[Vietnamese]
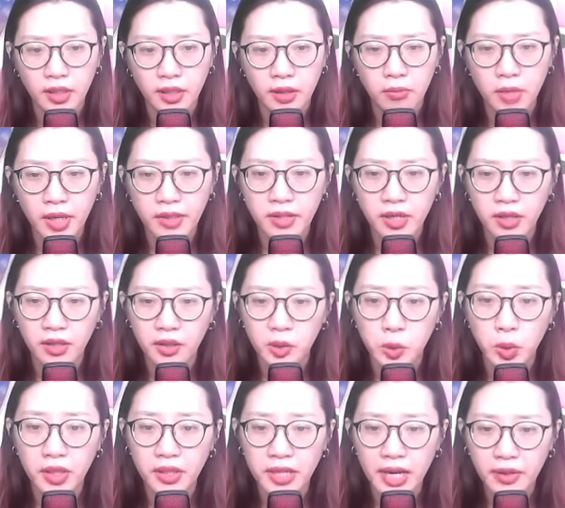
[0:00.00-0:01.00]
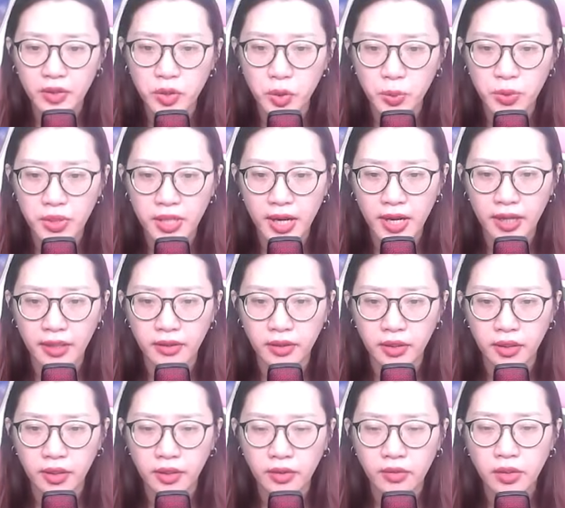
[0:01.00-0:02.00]
Bây giờ tuy đã rút ra,
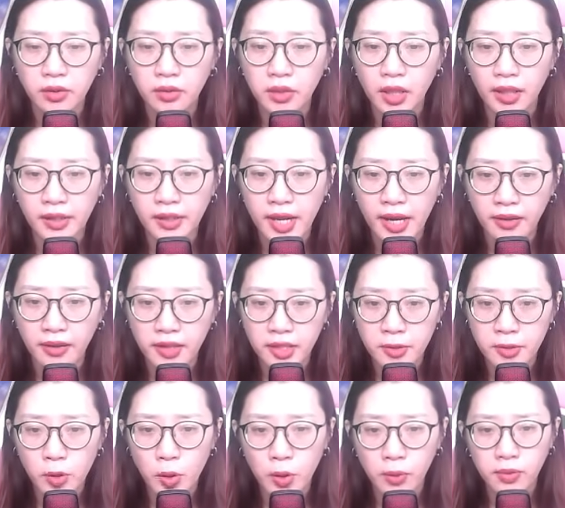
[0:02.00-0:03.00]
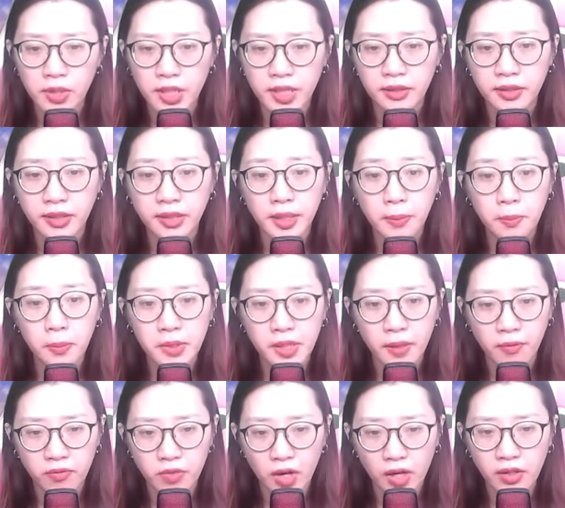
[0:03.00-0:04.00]
nhưng thời gian đinh cốt linh xâm
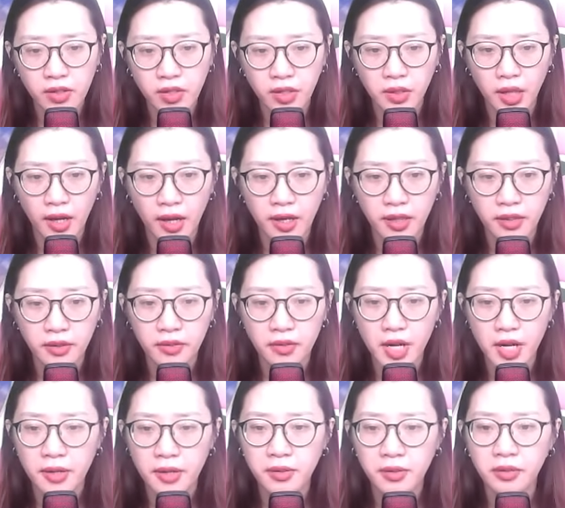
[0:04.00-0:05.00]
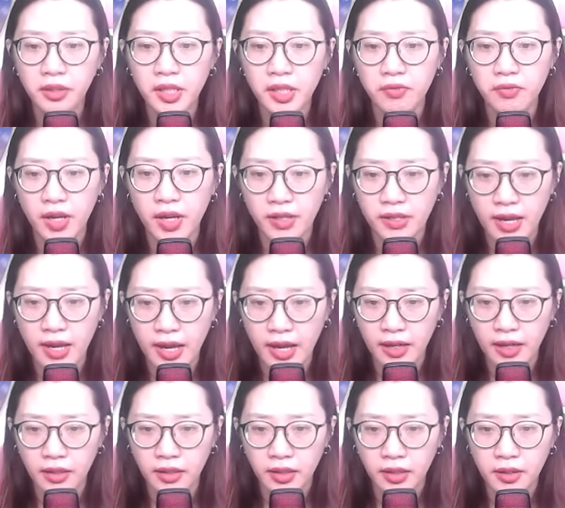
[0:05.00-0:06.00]
nhập vào cơ thể đến khi về nhà